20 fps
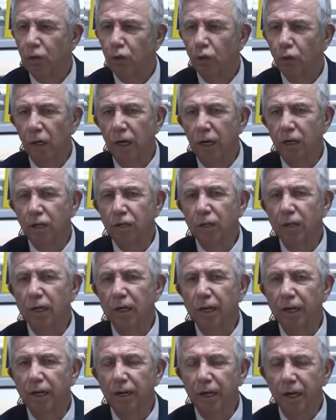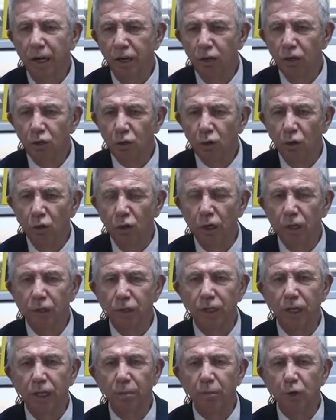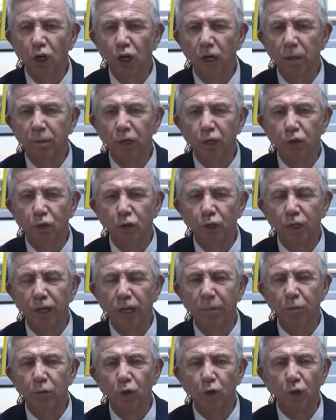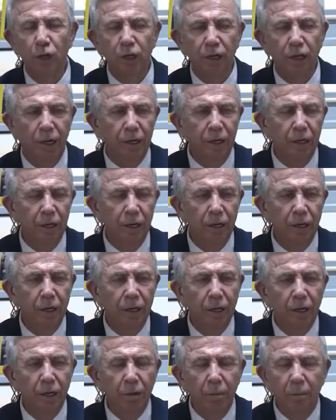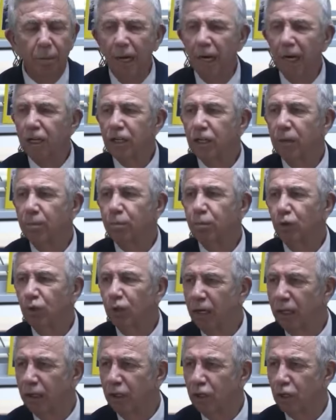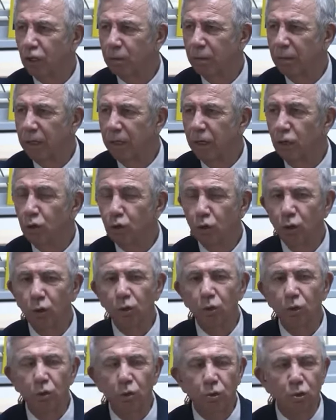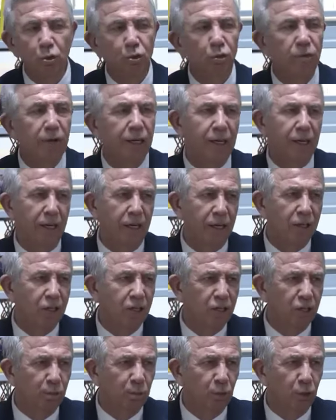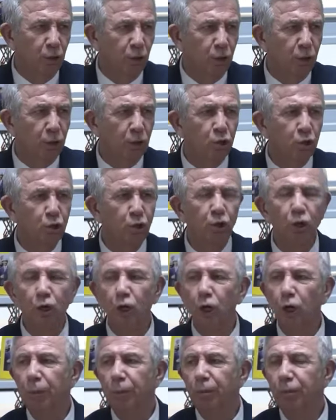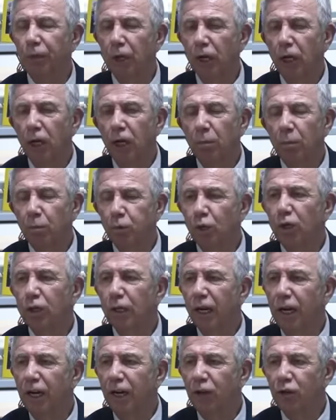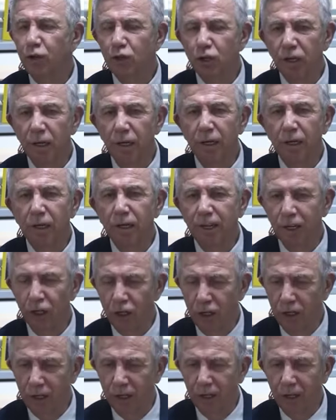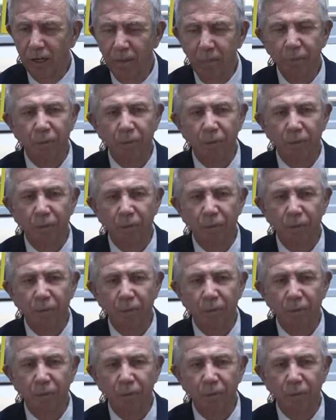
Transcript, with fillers: Dolayısıyla henüz ortada böyle bir gündem yokken maalesef bu tartışmaları çok üzücü ve gereksiz buluyoruz. Çünkü bunu daha önce yaşadık.